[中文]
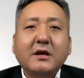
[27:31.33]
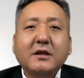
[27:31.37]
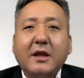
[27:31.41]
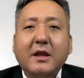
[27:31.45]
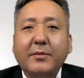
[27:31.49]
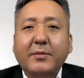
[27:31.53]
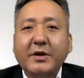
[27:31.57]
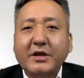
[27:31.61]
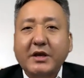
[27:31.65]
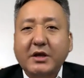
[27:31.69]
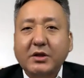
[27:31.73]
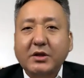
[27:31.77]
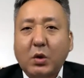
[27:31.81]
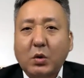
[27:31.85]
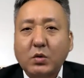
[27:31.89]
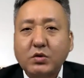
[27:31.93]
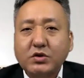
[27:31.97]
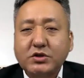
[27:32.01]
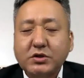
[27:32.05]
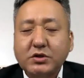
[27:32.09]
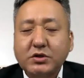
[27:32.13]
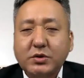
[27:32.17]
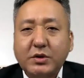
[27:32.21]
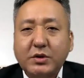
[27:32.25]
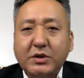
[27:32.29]
那么也同
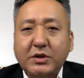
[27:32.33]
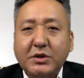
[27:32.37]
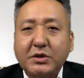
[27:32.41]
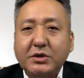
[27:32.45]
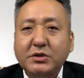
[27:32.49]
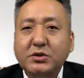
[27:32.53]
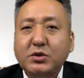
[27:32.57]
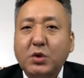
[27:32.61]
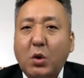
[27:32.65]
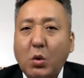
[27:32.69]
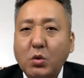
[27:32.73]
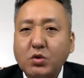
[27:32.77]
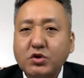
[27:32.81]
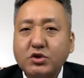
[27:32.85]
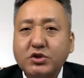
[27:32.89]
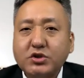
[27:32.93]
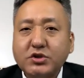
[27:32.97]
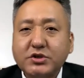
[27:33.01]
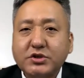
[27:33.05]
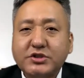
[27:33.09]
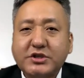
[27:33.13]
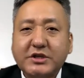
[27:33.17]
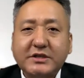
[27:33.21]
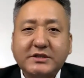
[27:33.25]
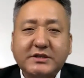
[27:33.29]
时对于同
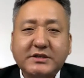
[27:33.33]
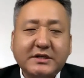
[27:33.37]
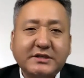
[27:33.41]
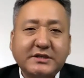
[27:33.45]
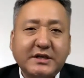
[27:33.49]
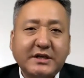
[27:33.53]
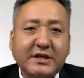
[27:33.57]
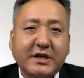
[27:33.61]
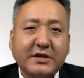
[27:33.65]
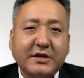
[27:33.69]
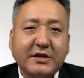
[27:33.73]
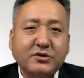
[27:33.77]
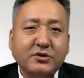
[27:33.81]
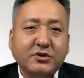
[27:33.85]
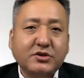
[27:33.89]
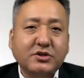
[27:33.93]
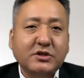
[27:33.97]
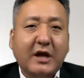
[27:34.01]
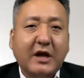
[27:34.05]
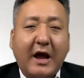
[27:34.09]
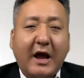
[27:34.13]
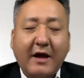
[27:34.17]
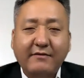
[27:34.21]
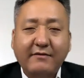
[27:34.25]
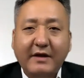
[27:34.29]
是 JCC，也就
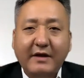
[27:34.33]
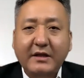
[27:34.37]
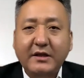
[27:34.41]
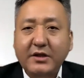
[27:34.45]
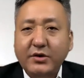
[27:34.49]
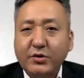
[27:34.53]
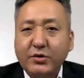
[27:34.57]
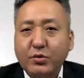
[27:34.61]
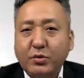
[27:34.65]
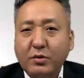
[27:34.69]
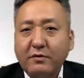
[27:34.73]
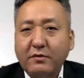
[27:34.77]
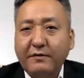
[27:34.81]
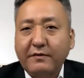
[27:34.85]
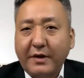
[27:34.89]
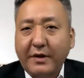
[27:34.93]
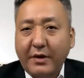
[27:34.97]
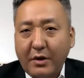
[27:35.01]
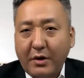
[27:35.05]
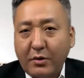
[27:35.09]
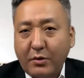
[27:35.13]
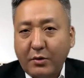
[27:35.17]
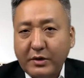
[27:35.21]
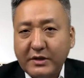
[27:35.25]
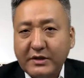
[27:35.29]
是海湾六国委
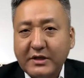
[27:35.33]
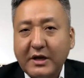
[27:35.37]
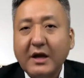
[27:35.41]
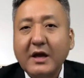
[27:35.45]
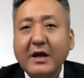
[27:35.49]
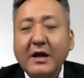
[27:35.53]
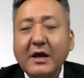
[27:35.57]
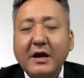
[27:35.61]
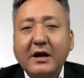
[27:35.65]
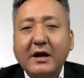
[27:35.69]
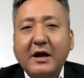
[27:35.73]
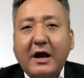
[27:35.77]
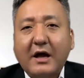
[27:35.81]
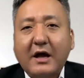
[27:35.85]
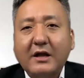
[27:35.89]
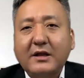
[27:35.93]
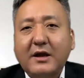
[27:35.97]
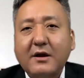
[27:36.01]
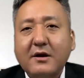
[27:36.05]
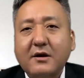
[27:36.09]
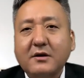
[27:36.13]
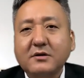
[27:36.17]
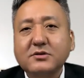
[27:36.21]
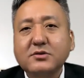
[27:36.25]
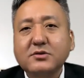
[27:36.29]
员会的卡
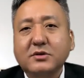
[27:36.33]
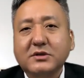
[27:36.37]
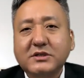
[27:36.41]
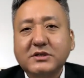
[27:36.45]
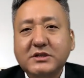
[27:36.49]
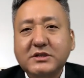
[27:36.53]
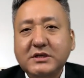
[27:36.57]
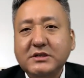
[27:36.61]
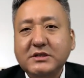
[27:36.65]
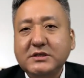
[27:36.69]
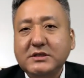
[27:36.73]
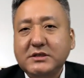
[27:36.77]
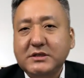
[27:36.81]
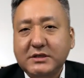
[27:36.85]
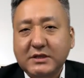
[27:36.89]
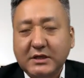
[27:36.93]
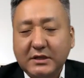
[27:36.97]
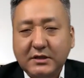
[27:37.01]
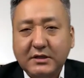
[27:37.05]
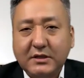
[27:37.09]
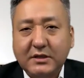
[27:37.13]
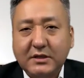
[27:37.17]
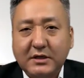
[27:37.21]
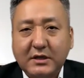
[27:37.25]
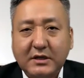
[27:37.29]
塔尔所进
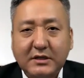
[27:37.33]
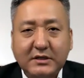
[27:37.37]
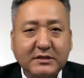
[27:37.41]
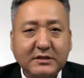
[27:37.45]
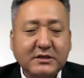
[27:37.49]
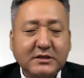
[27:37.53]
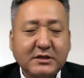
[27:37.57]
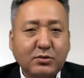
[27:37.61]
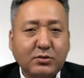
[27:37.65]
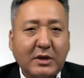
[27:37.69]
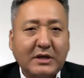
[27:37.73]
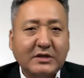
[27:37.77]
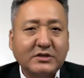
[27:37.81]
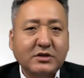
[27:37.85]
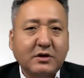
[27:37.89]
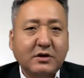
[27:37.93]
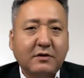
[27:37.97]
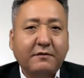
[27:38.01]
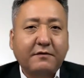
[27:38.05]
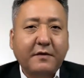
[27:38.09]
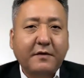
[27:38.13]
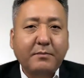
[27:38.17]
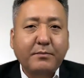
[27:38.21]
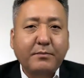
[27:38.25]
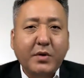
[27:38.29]
行的一次断交
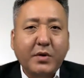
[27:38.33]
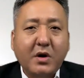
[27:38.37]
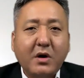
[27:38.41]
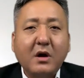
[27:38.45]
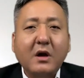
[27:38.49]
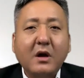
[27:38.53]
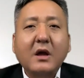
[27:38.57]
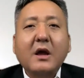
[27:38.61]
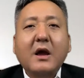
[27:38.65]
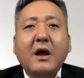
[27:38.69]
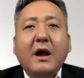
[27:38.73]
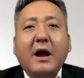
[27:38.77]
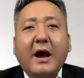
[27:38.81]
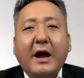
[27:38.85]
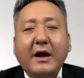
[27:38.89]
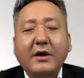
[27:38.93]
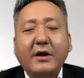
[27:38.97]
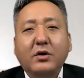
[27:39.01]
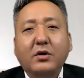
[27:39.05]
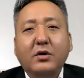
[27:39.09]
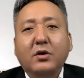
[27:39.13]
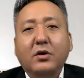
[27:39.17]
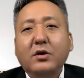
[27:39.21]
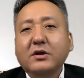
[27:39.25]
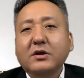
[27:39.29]
风波，还
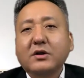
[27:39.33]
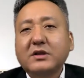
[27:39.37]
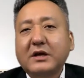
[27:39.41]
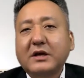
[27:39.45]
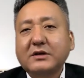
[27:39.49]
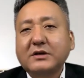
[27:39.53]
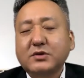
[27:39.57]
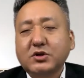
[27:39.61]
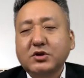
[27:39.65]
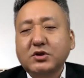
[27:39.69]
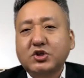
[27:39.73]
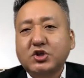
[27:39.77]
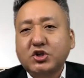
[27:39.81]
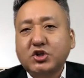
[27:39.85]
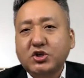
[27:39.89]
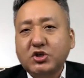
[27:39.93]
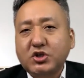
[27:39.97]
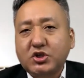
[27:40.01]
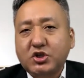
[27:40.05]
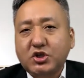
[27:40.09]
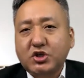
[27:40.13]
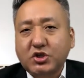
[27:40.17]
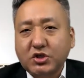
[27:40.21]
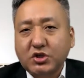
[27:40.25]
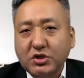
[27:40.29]
有他所支
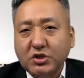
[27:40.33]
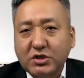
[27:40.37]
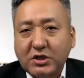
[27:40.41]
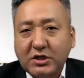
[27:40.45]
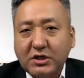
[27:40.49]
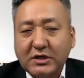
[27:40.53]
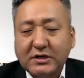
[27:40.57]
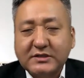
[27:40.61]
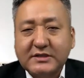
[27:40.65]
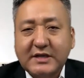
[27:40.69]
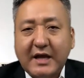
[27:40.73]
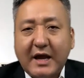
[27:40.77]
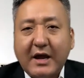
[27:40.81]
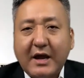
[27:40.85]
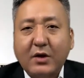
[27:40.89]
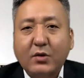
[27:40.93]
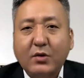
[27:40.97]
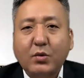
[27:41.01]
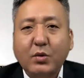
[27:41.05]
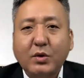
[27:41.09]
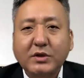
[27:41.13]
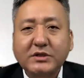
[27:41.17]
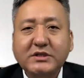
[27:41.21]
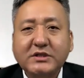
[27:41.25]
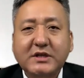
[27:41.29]
持的在
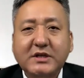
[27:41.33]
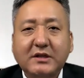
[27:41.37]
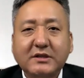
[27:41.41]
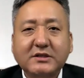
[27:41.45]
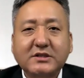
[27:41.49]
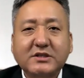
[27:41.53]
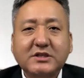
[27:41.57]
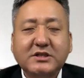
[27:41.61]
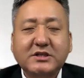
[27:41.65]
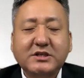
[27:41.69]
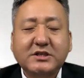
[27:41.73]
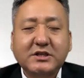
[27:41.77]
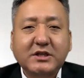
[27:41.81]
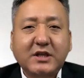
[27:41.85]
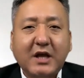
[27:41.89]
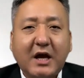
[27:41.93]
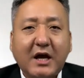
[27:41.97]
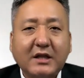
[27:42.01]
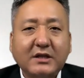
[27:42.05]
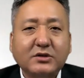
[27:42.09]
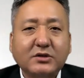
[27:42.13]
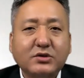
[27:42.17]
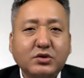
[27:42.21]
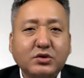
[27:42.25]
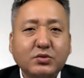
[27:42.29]
国际上的其
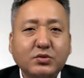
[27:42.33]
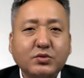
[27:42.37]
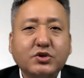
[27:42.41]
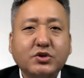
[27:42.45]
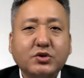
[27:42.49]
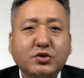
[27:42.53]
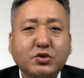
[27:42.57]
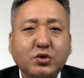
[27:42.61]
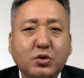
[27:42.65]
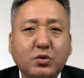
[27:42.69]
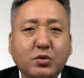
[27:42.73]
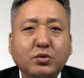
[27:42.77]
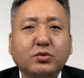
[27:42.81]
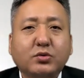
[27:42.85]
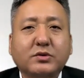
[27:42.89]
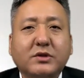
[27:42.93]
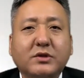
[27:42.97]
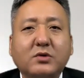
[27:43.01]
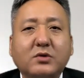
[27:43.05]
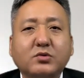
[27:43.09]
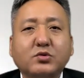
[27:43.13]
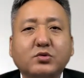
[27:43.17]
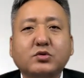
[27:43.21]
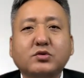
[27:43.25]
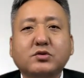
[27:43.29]
他的军事冲突
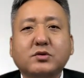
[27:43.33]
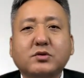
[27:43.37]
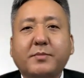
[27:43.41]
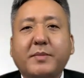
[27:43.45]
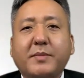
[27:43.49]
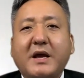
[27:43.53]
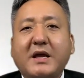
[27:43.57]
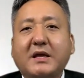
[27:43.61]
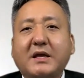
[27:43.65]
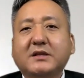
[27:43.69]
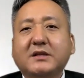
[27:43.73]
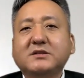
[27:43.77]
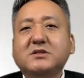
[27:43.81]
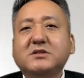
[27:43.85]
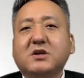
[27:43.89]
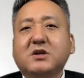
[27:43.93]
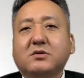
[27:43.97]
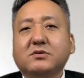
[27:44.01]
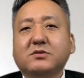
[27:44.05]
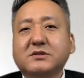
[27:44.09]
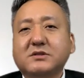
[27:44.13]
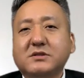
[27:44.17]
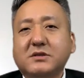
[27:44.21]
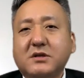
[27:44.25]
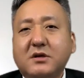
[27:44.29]
当中所扮演的
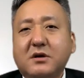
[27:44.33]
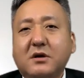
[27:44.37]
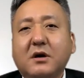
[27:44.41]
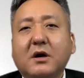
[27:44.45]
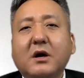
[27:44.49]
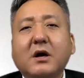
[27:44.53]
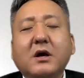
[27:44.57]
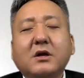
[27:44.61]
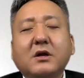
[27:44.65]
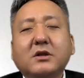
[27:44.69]
角色，